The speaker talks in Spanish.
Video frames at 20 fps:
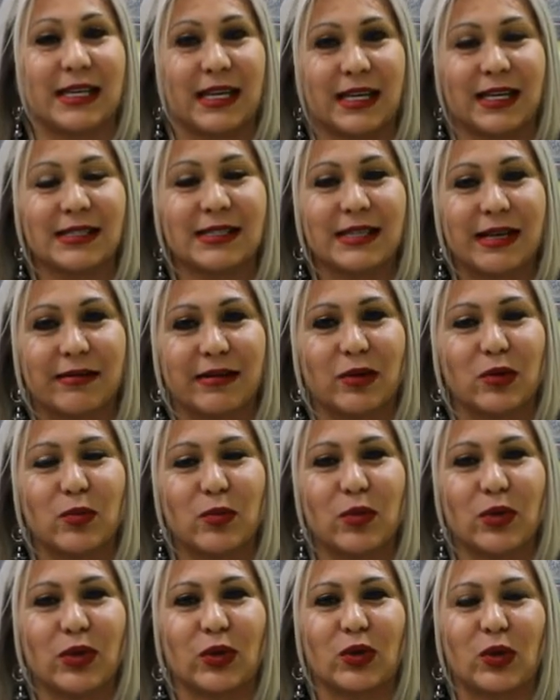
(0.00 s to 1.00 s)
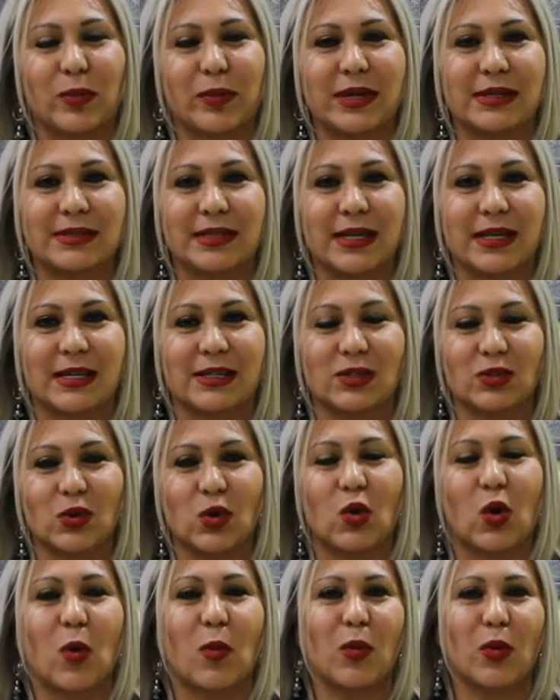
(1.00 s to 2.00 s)
quieres saber un poquito más de
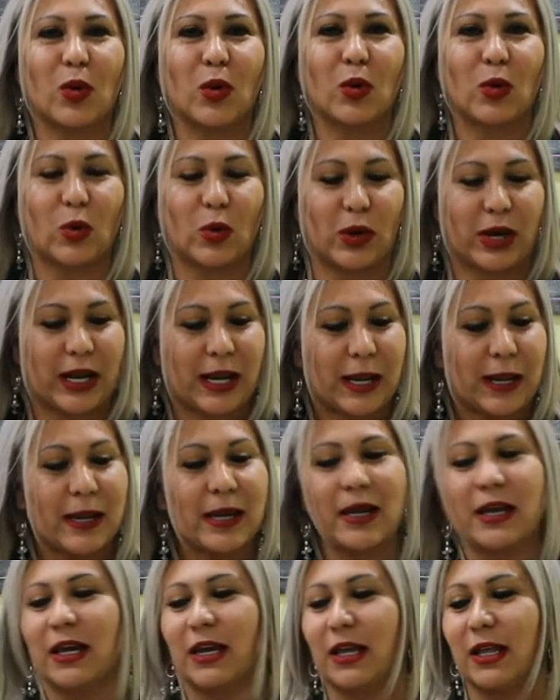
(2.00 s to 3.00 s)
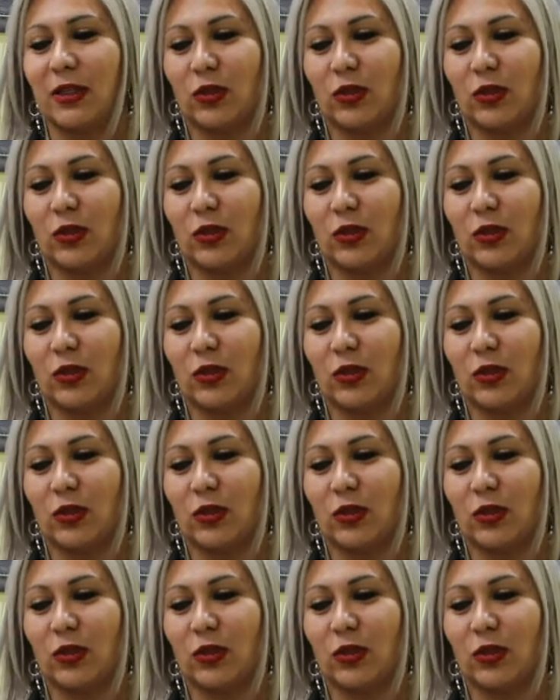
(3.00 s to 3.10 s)
esto, cómo lo logré,